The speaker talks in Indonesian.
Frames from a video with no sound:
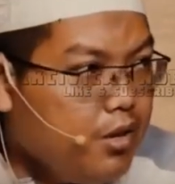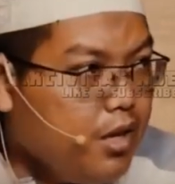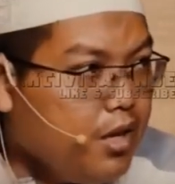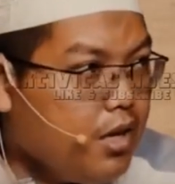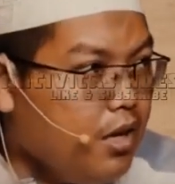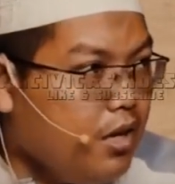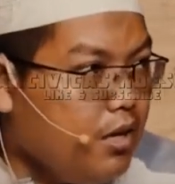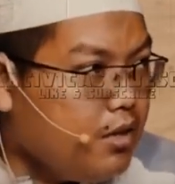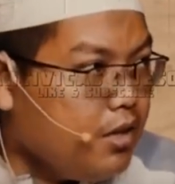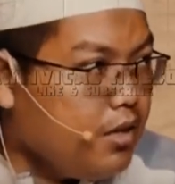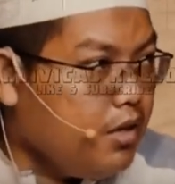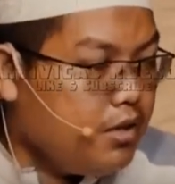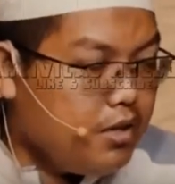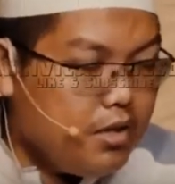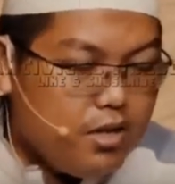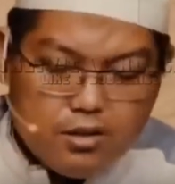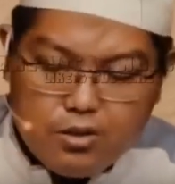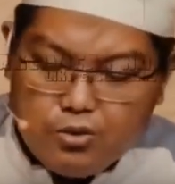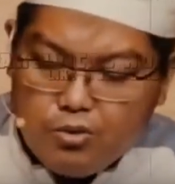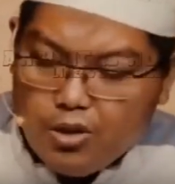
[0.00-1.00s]
Kalau
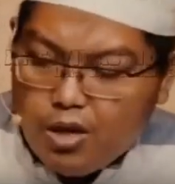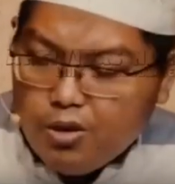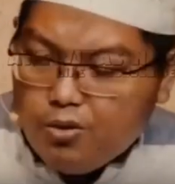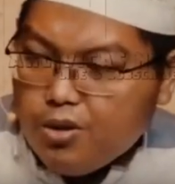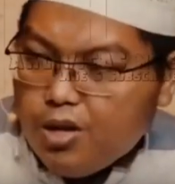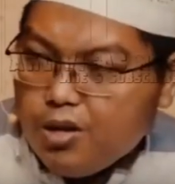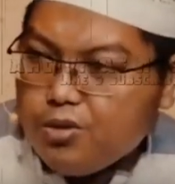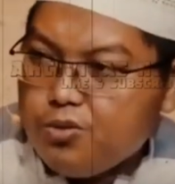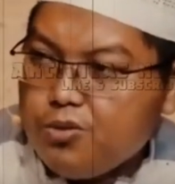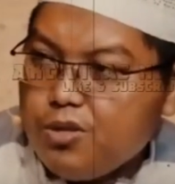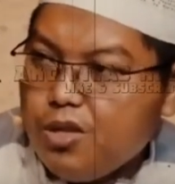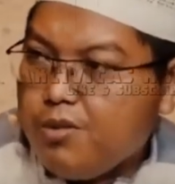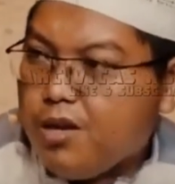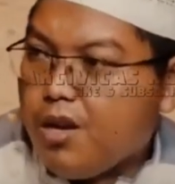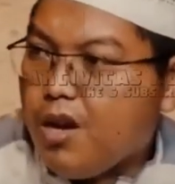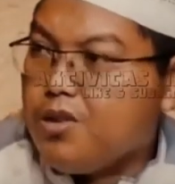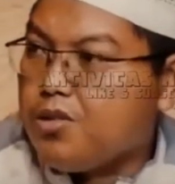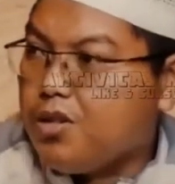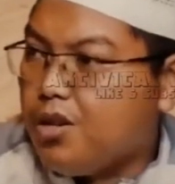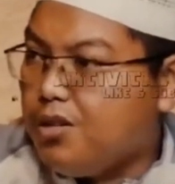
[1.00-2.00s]
mereka ternyata sesuai Al-Quran
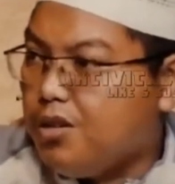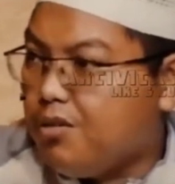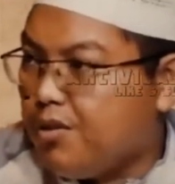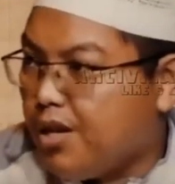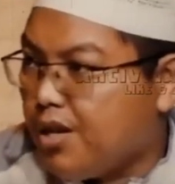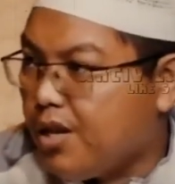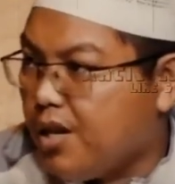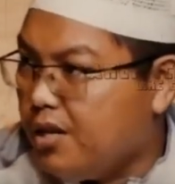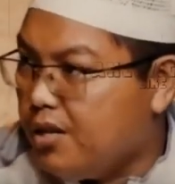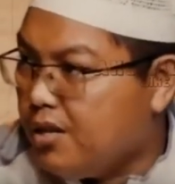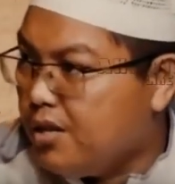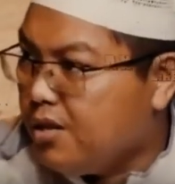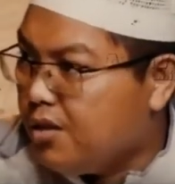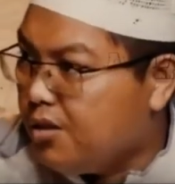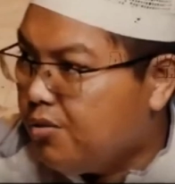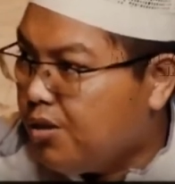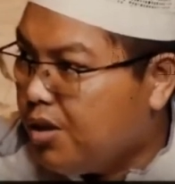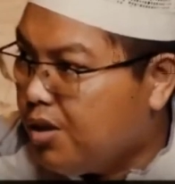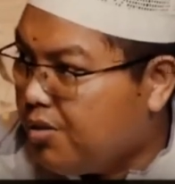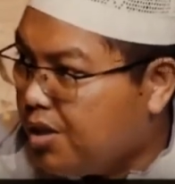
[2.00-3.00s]
Sunnah, maka insya Allah
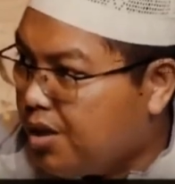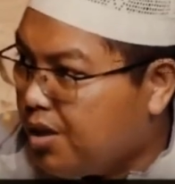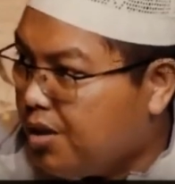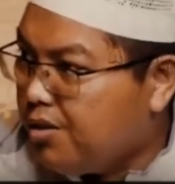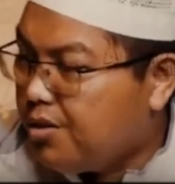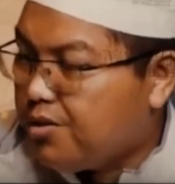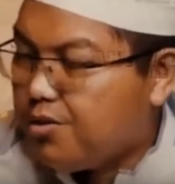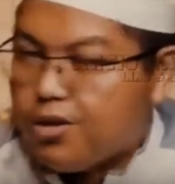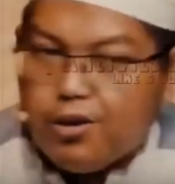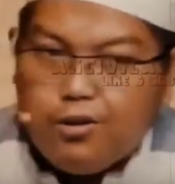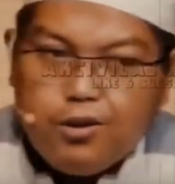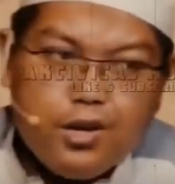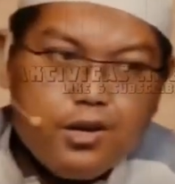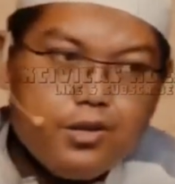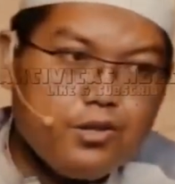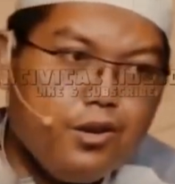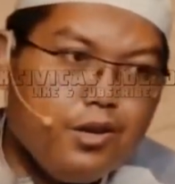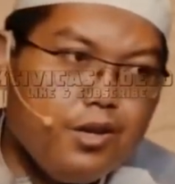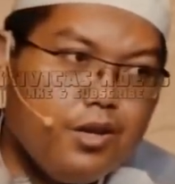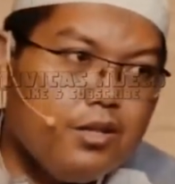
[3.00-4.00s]
mereka wali-wali Allah
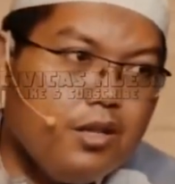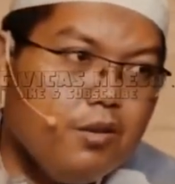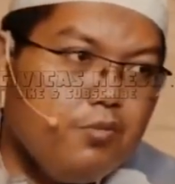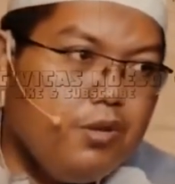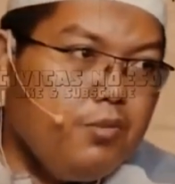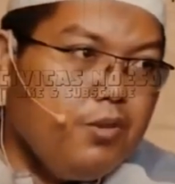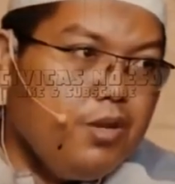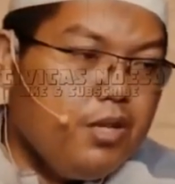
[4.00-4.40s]
seorang-orang soleh.